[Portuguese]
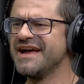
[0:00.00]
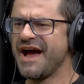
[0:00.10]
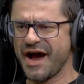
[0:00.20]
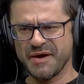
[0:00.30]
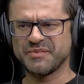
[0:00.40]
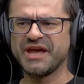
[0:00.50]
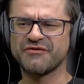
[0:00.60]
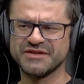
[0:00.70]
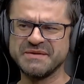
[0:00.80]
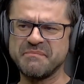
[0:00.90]
A época em que
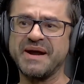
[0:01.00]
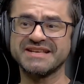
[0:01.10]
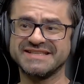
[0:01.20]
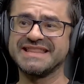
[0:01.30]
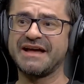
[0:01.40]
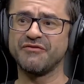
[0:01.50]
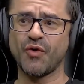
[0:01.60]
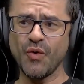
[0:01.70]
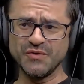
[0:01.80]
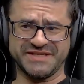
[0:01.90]
você parcelava o
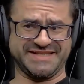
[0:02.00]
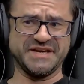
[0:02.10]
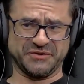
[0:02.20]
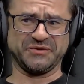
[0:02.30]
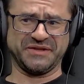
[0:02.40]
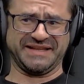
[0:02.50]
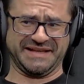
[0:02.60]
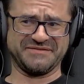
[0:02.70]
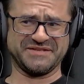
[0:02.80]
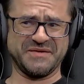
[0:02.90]
concerto da outro
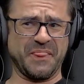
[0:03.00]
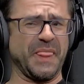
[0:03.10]
televisão.